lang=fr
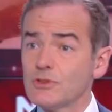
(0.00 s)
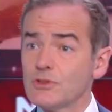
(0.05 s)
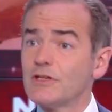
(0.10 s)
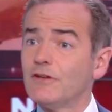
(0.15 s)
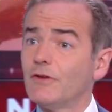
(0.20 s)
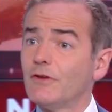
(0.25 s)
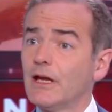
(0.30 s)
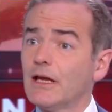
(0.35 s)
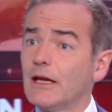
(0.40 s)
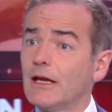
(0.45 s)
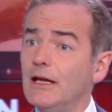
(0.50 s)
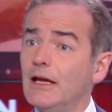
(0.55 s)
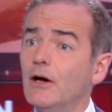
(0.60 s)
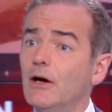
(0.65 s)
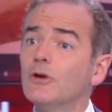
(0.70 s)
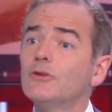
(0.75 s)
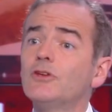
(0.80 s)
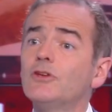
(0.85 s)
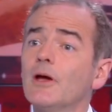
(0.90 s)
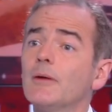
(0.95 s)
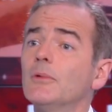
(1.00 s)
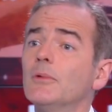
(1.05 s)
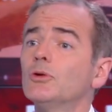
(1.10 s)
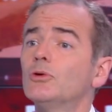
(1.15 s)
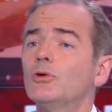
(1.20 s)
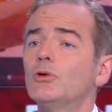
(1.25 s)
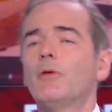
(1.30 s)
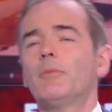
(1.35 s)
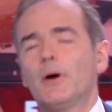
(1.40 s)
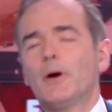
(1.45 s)
c'est vrai qu'elle est entièrement,
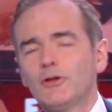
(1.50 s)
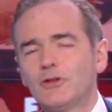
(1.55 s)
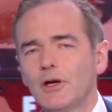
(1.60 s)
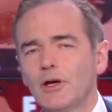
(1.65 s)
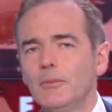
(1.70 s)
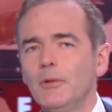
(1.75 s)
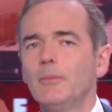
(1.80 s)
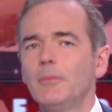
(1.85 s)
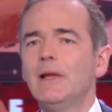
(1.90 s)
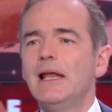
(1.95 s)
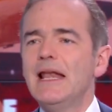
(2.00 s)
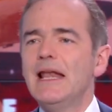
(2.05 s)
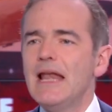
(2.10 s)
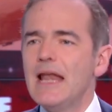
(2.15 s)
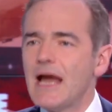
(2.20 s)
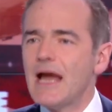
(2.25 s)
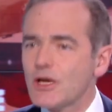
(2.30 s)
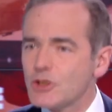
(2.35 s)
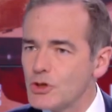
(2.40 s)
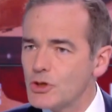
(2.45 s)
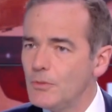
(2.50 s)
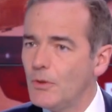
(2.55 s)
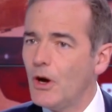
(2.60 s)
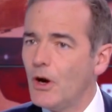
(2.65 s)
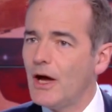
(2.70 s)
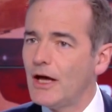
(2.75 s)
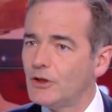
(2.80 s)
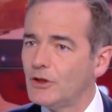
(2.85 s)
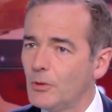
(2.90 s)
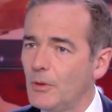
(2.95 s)
de, enfin, entièrement, mais largement
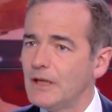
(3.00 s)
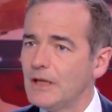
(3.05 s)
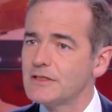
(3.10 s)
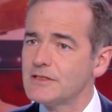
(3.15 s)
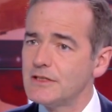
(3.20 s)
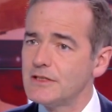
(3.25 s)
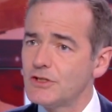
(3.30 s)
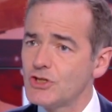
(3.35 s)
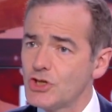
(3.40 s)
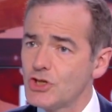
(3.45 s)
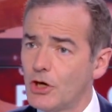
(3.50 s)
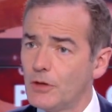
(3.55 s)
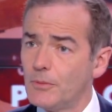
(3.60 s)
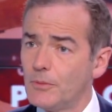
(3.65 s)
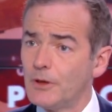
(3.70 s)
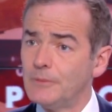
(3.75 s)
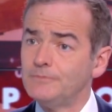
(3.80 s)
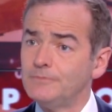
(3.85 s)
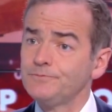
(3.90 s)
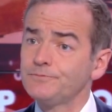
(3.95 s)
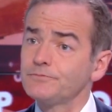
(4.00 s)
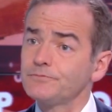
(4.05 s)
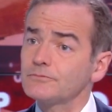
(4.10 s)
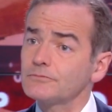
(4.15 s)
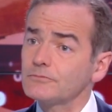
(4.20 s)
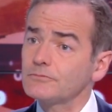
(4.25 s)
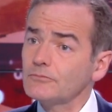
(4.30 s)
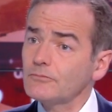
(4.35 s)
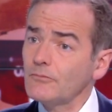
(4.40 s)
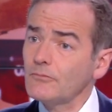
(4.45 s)
à droite, cette Chambre.
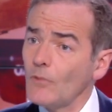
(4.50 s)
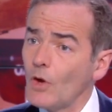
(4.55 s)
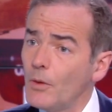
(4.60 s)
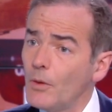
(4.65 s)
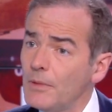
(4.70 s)
En